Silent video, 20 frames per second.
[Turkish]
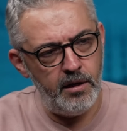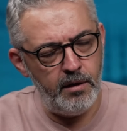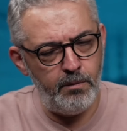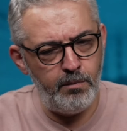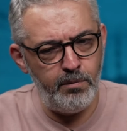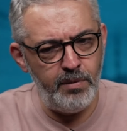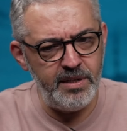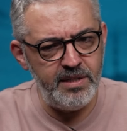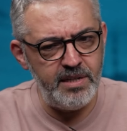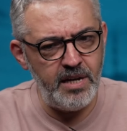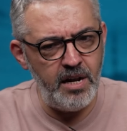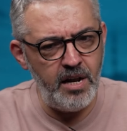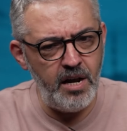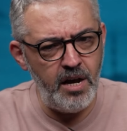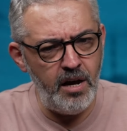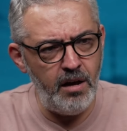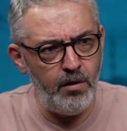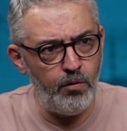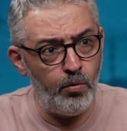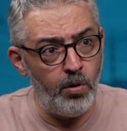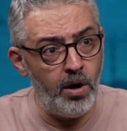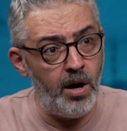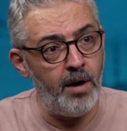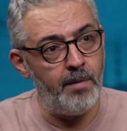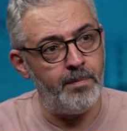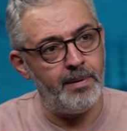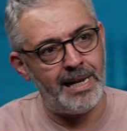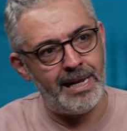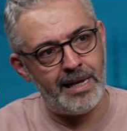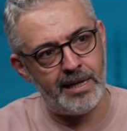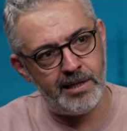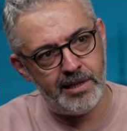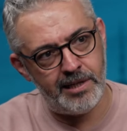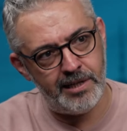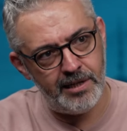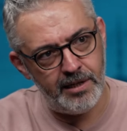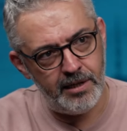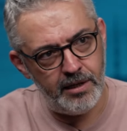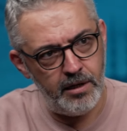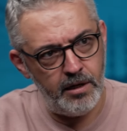mesela
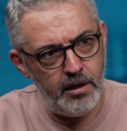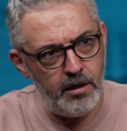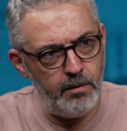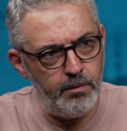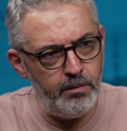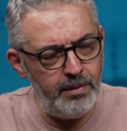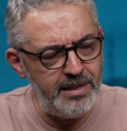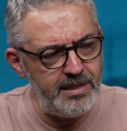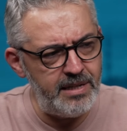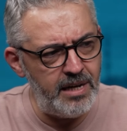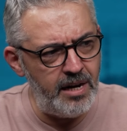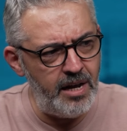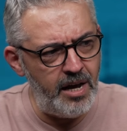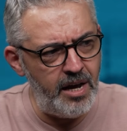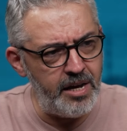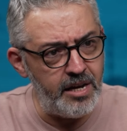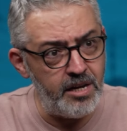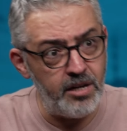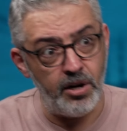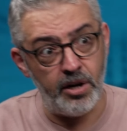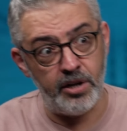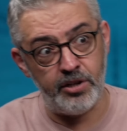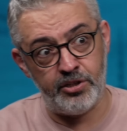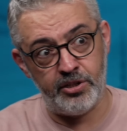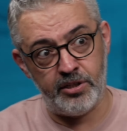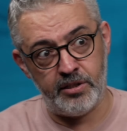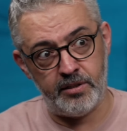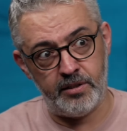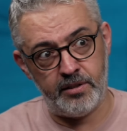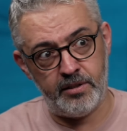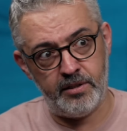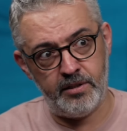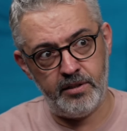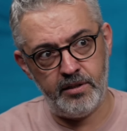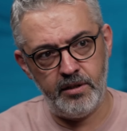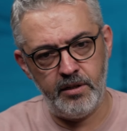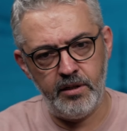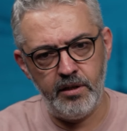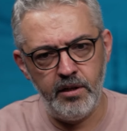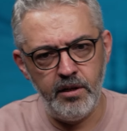Vahabilik, mesela İrancılık,
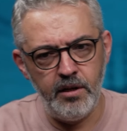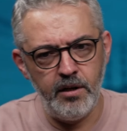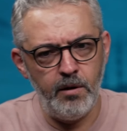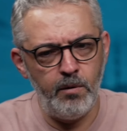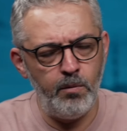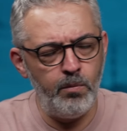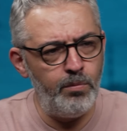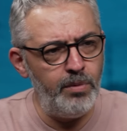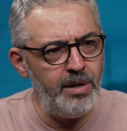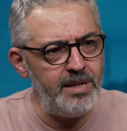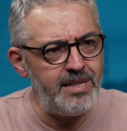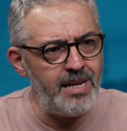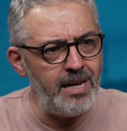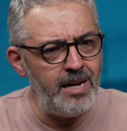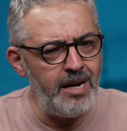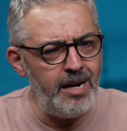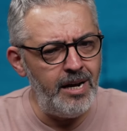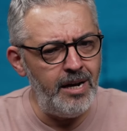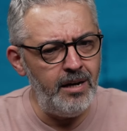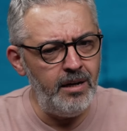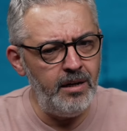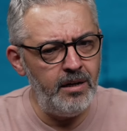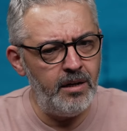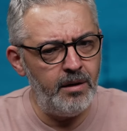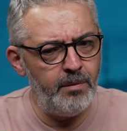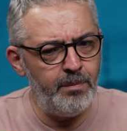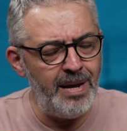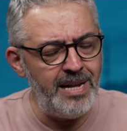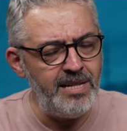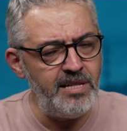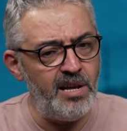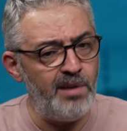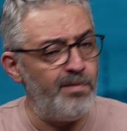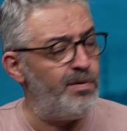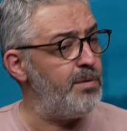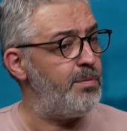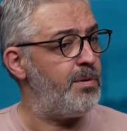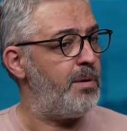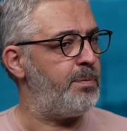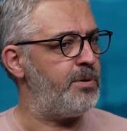mesela ben
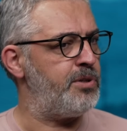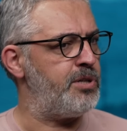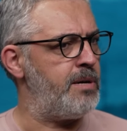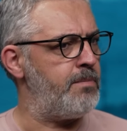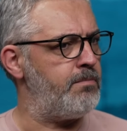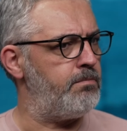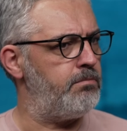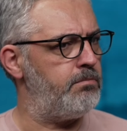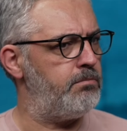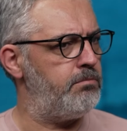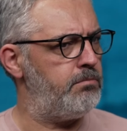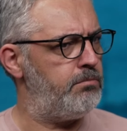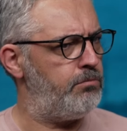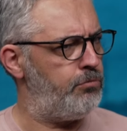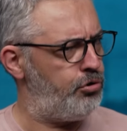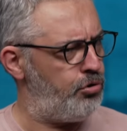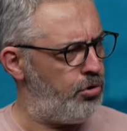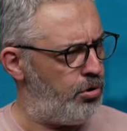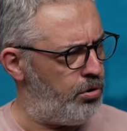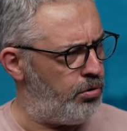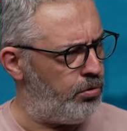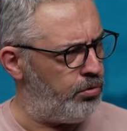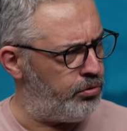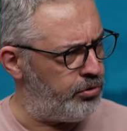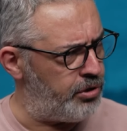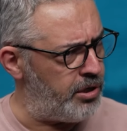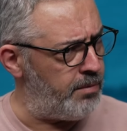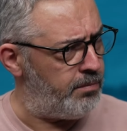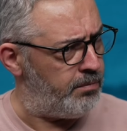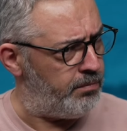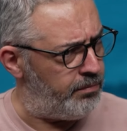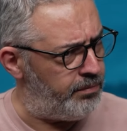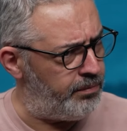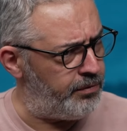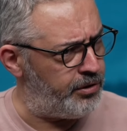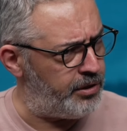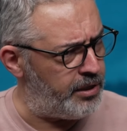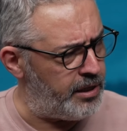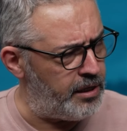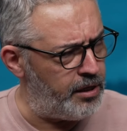devrim yapacağım şöyle olacağım bu
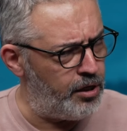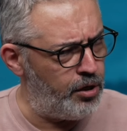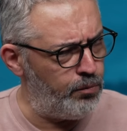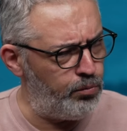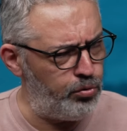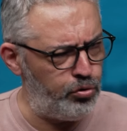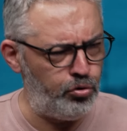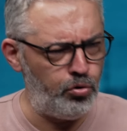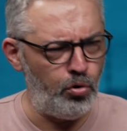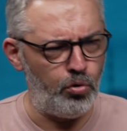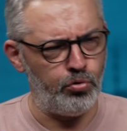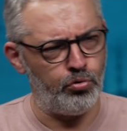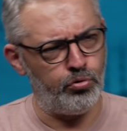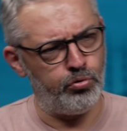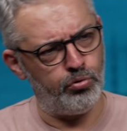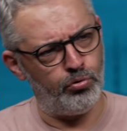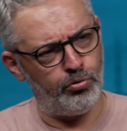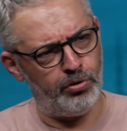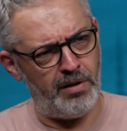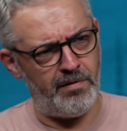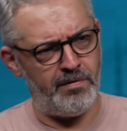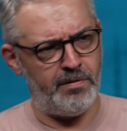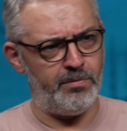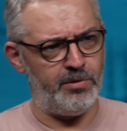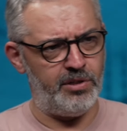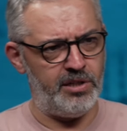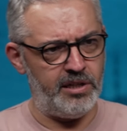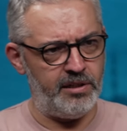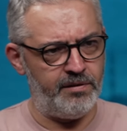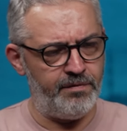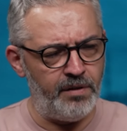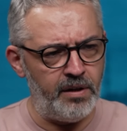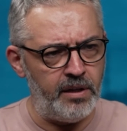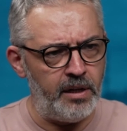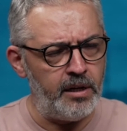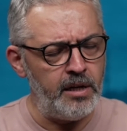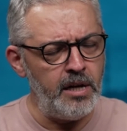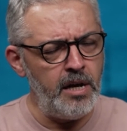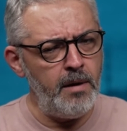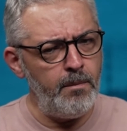işte bu solculuk devrimcilik
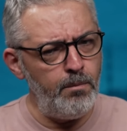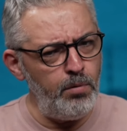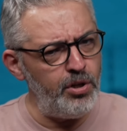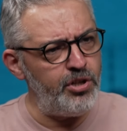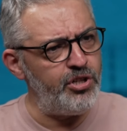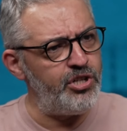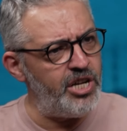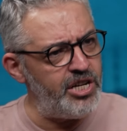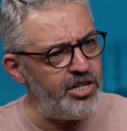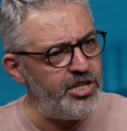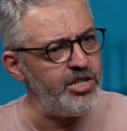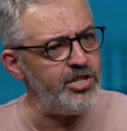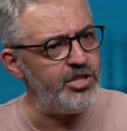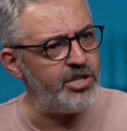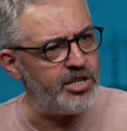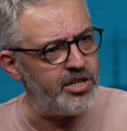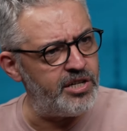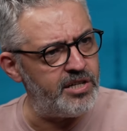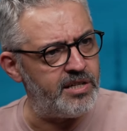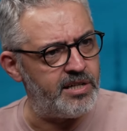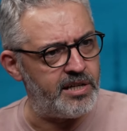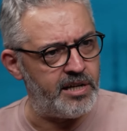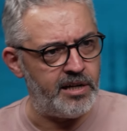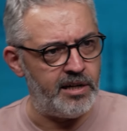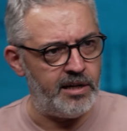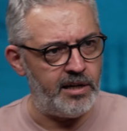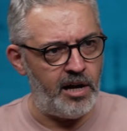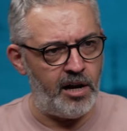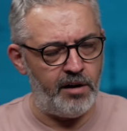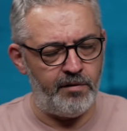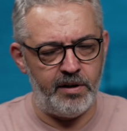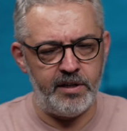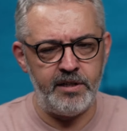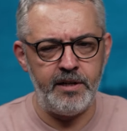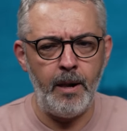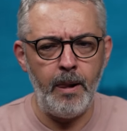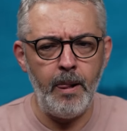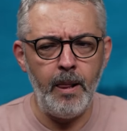falan böyle çeşit çeşit zehirler var.